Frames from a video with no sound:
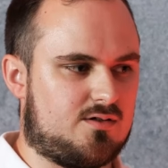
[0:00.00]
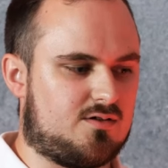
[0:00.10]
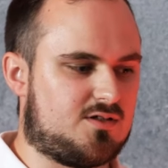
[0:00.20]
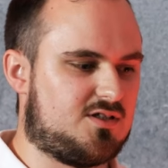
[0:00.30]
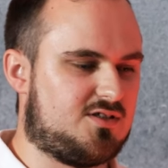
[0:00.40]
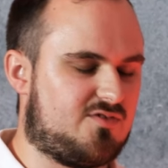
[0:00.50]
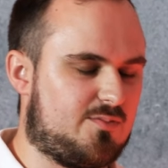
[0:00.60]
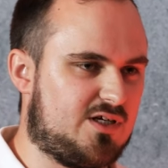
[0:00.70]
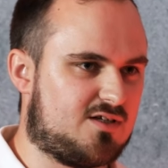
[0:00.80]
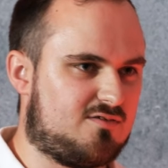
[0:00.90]
Ja, das war für
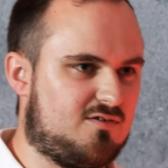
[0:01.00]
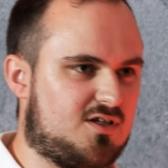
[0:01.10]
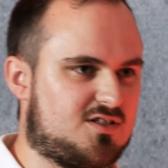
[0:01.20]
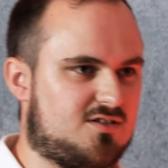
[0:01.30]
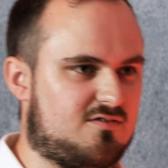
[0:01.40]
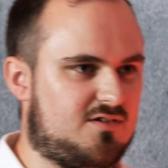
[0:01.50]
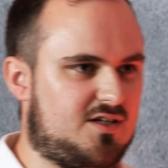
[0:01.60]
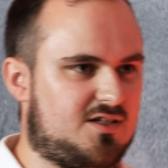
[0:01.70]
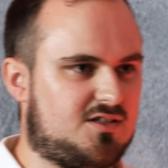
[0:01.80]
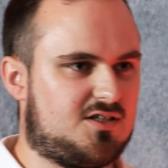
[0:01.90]
mich natürlich das
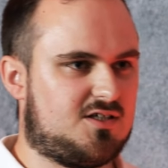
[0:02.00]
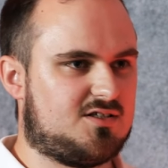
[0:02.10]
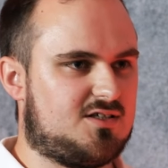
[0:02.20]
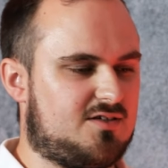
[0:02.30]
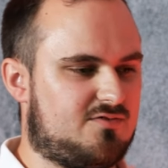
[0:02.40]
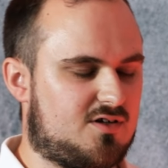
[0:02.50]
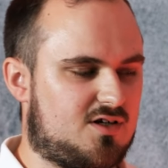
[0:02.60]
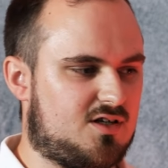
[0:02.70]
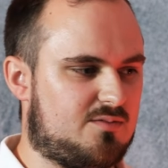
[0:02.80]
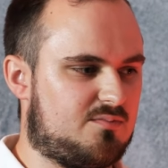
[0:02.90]
Naheliegendste. Gewesen. Vor
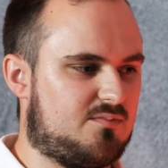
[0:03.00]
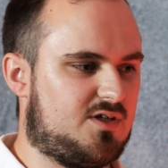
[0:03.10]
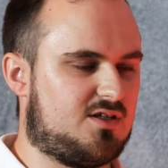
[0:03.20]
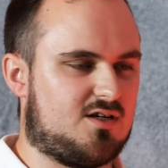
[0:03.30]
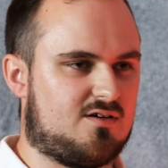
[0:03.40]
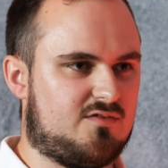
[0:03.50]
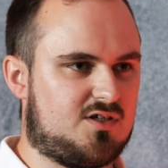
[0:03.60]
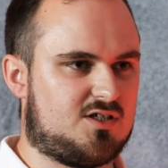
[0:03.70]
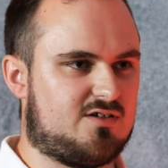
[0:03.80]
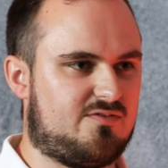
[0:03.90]
allem in der
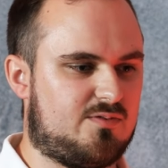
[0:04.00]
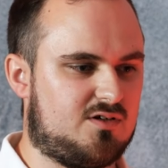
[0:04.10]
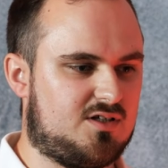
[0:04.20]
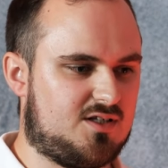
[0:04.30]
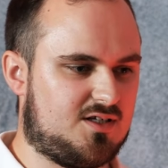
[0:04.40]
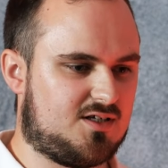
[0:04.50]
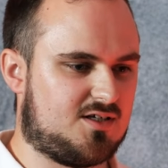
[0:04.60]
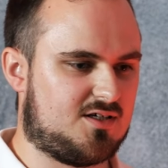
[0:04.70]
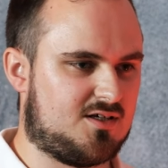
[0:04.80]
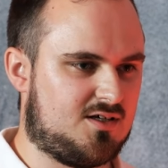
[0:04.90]
Landwirtschaftspolitik
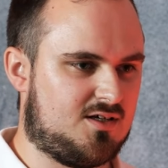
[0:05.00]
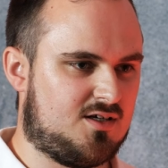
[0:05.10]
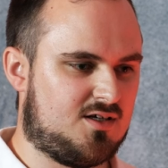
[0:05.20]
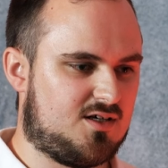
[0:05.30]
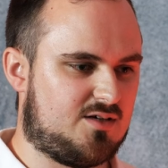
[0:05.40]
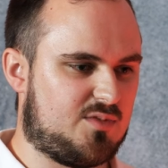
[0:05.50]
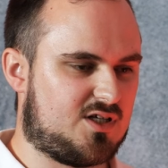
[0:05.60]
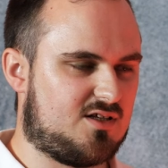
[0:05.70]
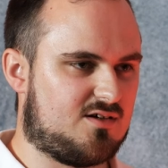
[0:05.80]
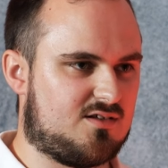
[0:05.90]
haben mich
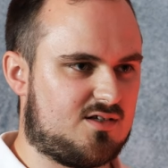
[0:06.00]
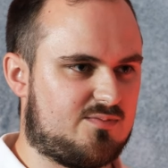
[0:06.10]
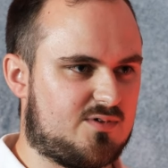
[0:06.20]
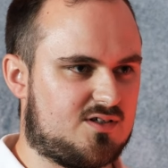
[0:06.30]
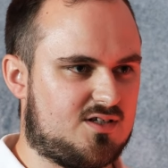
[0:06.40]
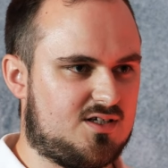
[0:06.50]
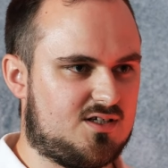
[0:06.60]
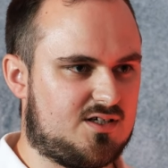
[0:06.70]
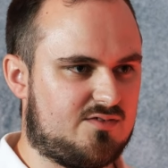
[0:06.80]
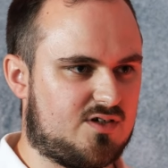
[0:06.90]
die anderen
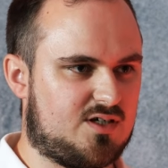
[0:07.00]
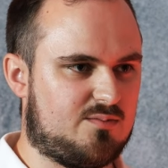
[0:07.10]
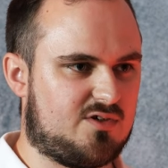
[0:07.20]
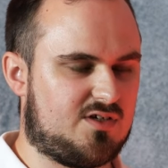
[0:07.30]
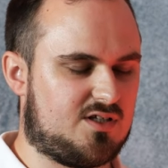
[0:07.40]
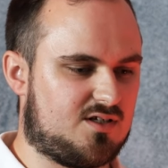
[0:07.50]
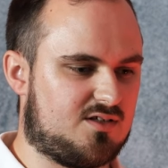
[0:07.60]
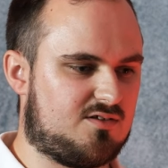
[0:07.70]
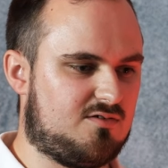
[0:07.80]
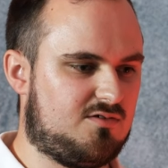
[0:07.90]
Parteien einfach immer wieder
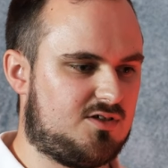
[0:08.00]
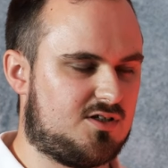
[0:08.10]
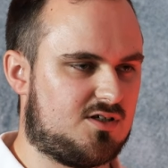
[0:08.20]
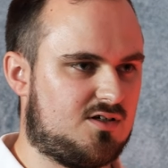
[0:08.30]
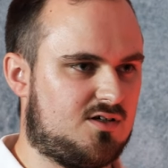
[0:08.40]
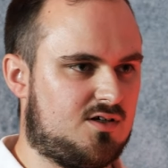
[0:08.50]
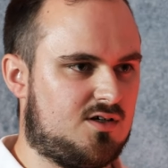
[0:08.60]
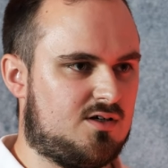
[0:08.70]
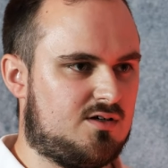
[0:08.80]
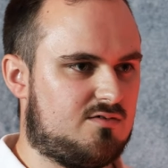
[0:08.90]
enttäuscht,
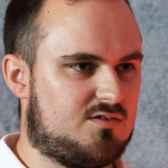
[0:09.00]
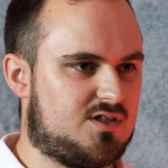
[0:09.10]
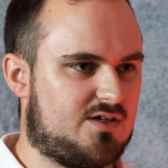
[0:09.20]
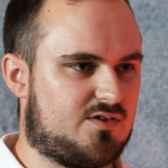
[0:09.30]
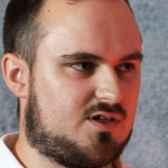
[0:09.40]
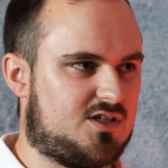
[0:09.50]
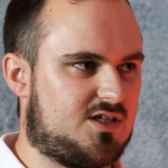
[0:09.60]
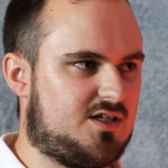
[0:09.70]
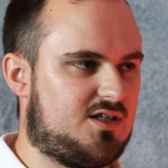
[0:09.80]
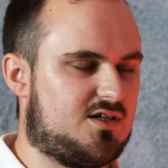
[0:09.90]
weil sie einfach
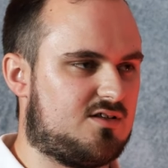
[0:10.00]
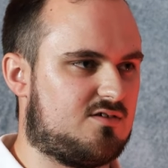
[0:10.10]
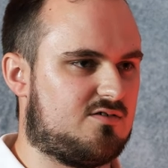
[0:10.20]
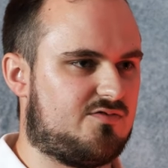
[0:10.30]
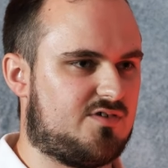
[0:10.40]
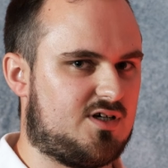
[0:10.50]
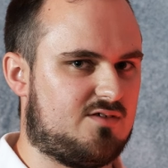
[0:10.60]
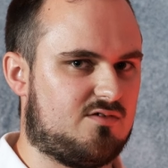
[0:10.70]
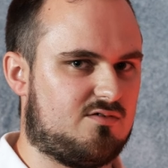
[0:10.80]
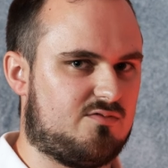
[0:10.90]
Entscheidungen getroffen
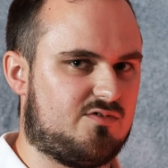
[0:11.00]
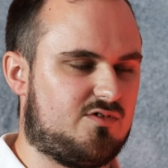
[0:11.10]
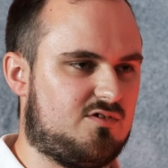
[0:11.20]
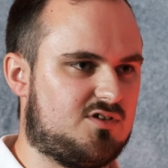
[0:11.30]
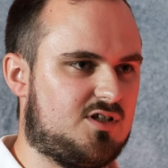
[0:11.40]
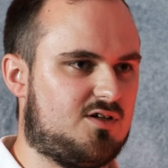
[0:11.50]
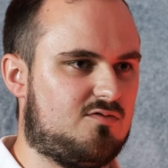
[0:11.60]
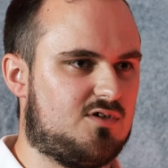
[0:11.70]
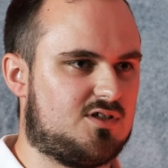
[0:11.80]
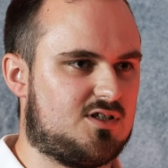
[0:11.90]
haben, die, die für uns nicht
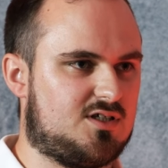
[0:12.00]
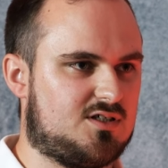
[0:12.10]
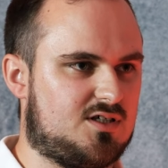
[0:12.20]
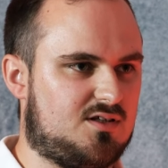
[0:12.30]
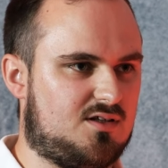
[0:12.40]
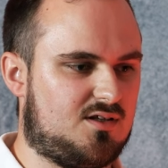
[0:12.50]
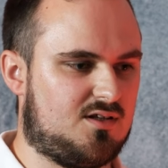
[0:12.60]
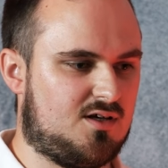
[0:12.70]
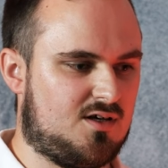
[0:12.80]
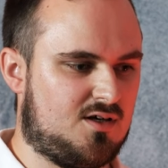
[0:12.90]
gut gesehen sind.